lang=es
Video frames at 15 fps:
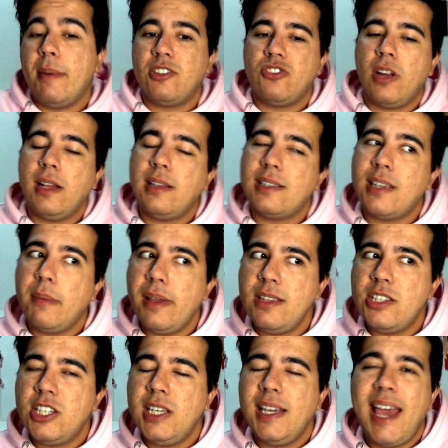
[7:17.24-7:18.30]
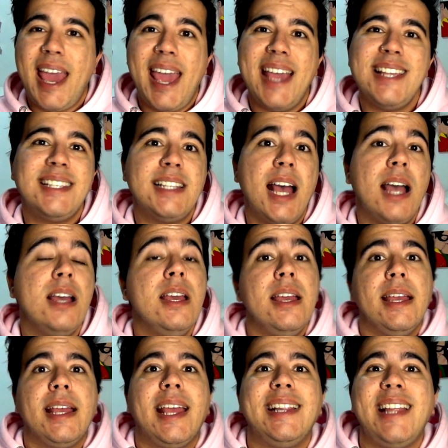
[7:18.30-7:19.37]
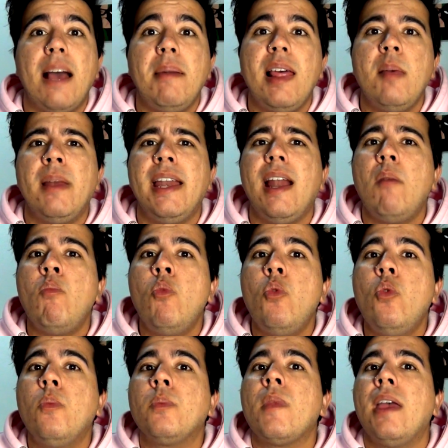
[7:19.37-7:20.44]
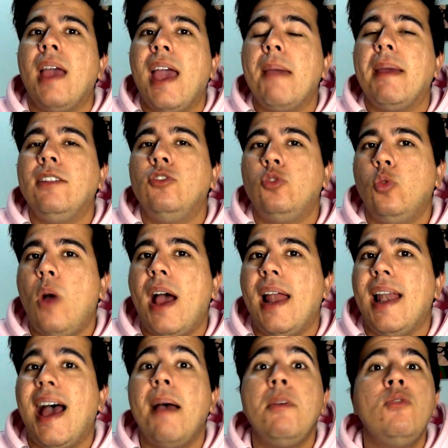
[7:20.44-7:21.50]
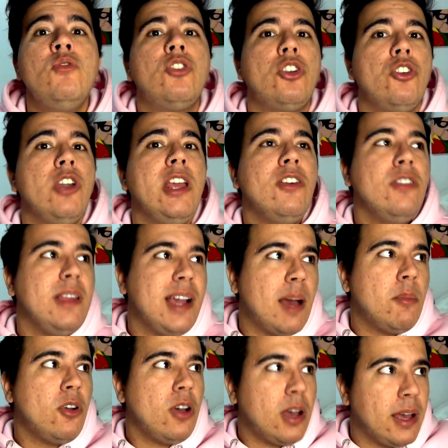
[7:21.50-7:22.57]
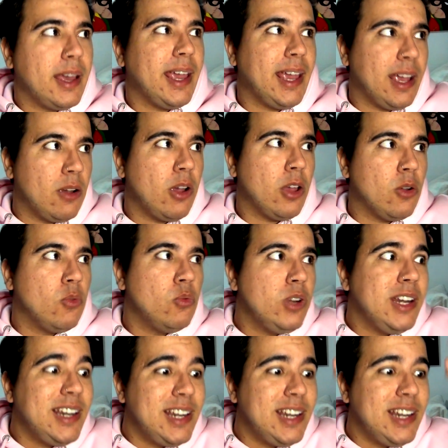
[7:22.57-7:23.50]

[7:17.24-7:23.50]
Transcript: La persona que te hace benching es esa que te habla de manera muy eventual. Ha habido un roneo, digamos, en un